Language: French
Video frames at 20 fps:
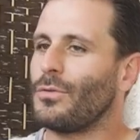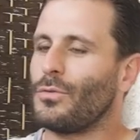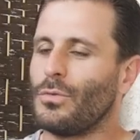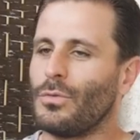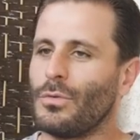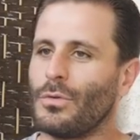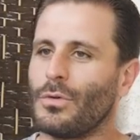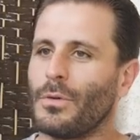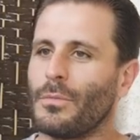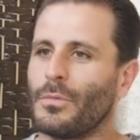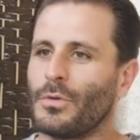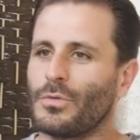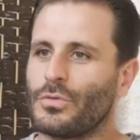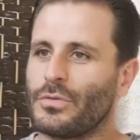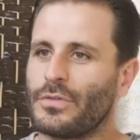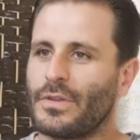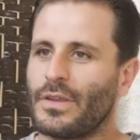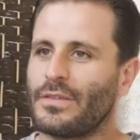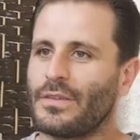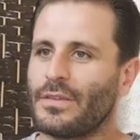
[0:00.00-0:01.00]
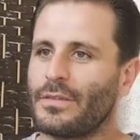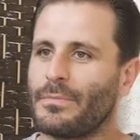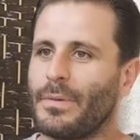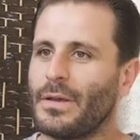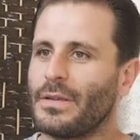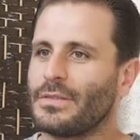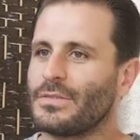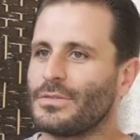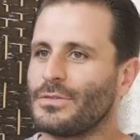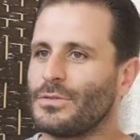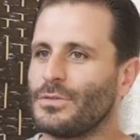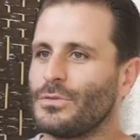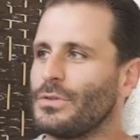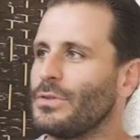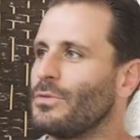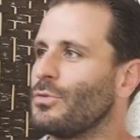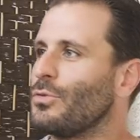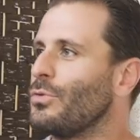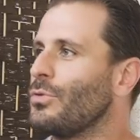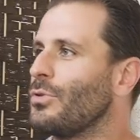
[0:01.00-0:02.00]
ou comment tout ça, ça se passe euh, au
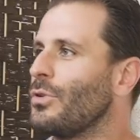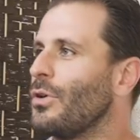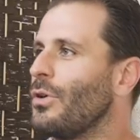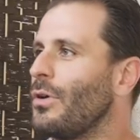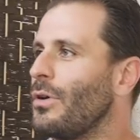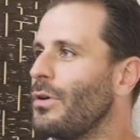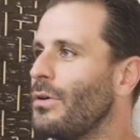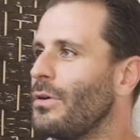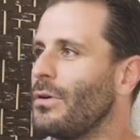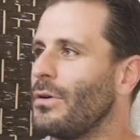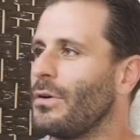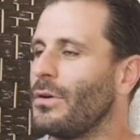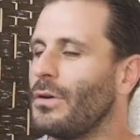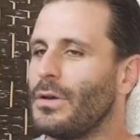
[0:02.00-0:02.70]
niveau du corps, euh,